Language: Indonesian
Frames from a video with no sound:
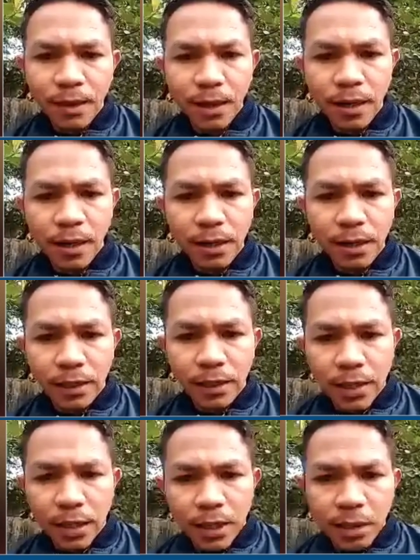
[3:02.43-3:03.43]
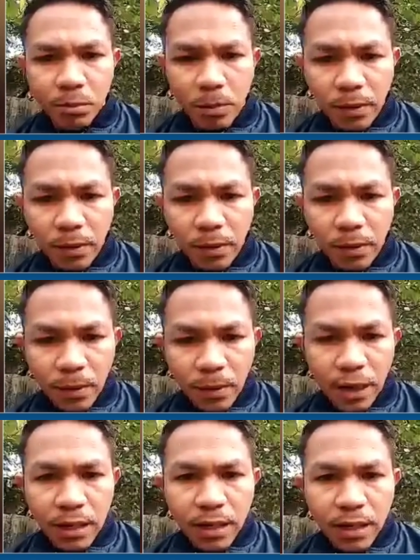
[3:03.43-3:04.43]
Nah, beberapa
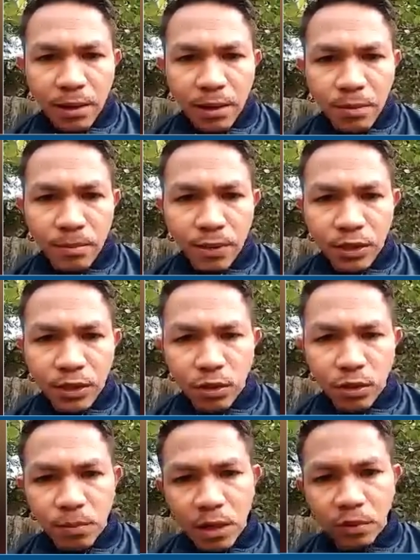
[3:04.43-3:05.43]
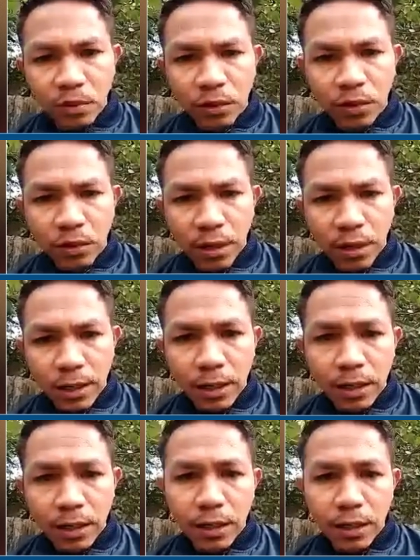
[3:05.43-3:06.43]
kali kami mencoba untuk
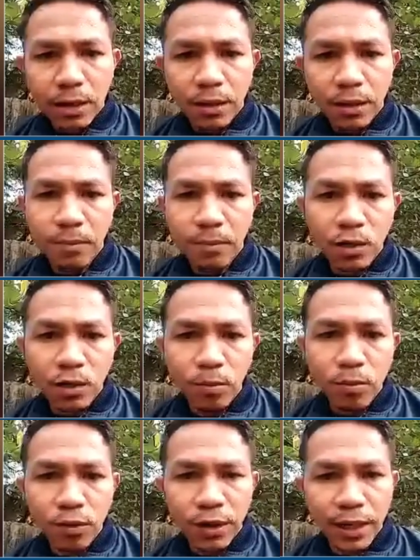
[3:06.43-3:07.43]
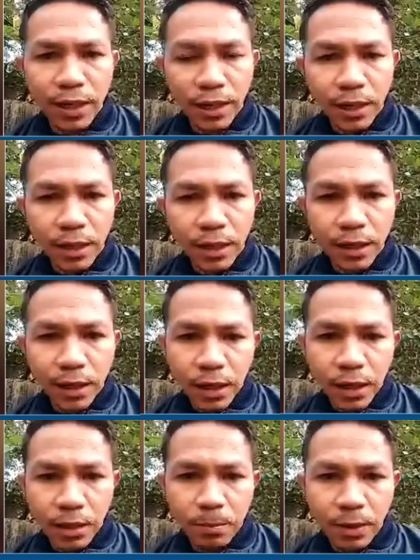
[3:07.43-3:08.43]
uh, menghubungi
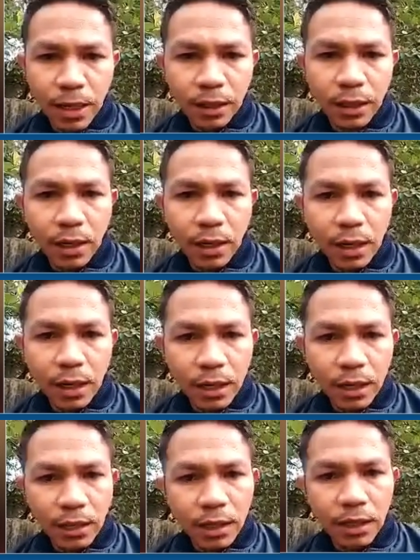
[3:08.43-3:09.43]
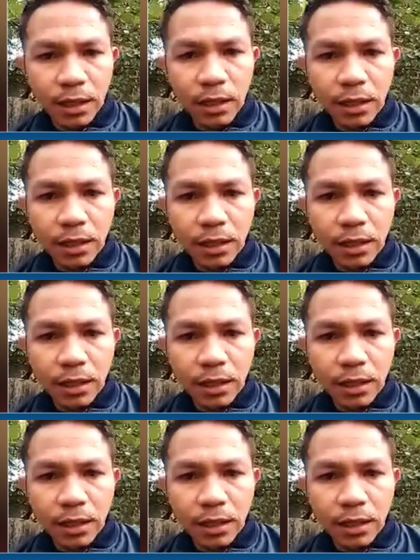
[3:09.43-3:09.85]
pihak terkait yang di